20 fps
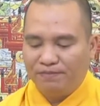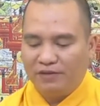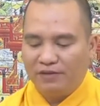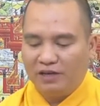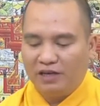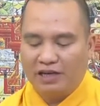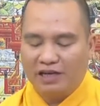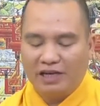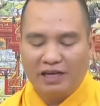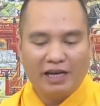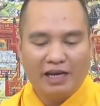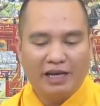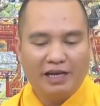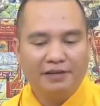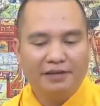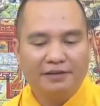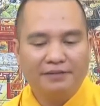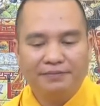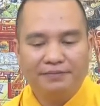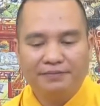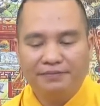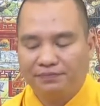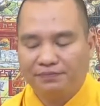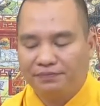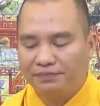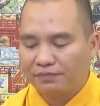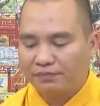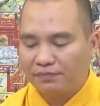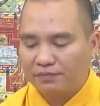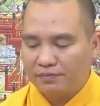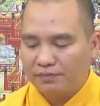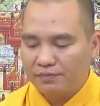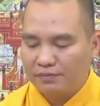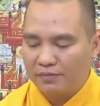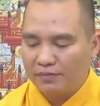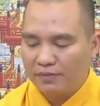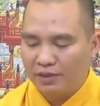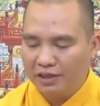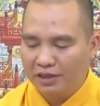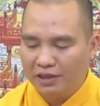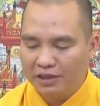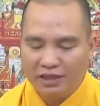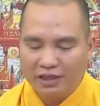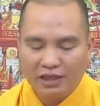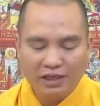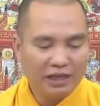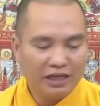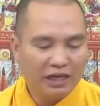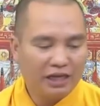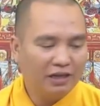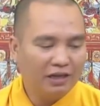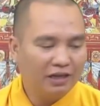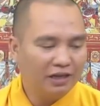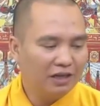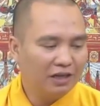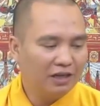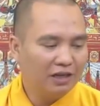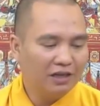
ở cái này thì chắc chắn uh,